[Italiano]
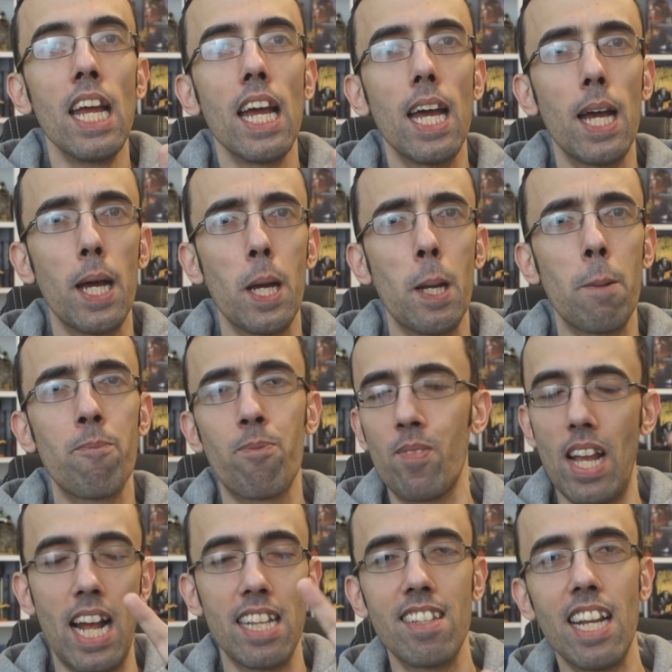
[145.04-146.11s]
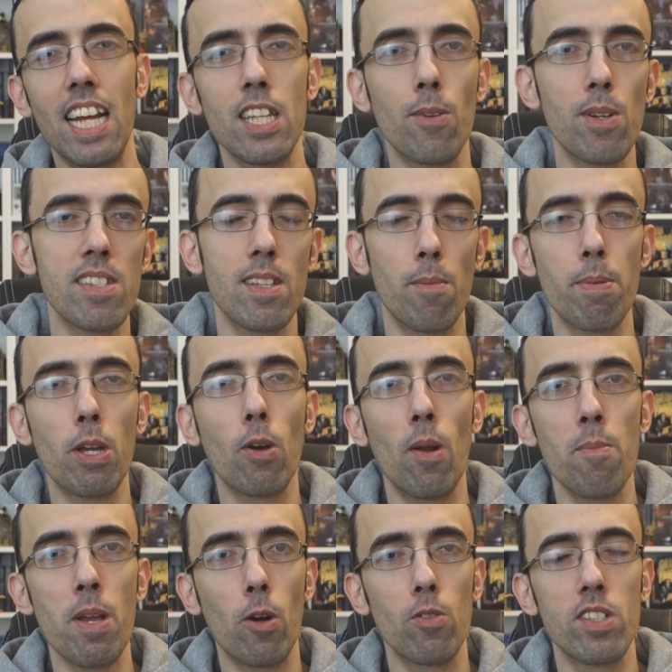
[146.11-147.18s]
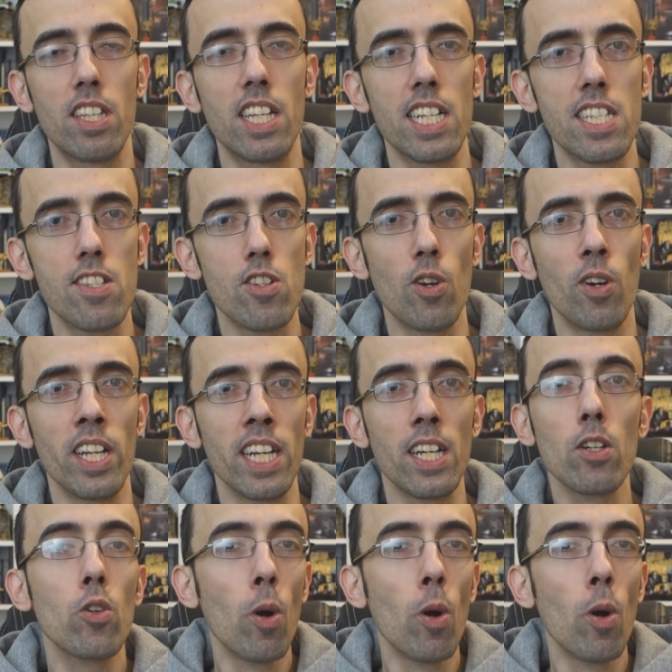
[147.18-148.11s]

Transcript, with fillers: Ehm, al di là di questa piccola mia considerazione,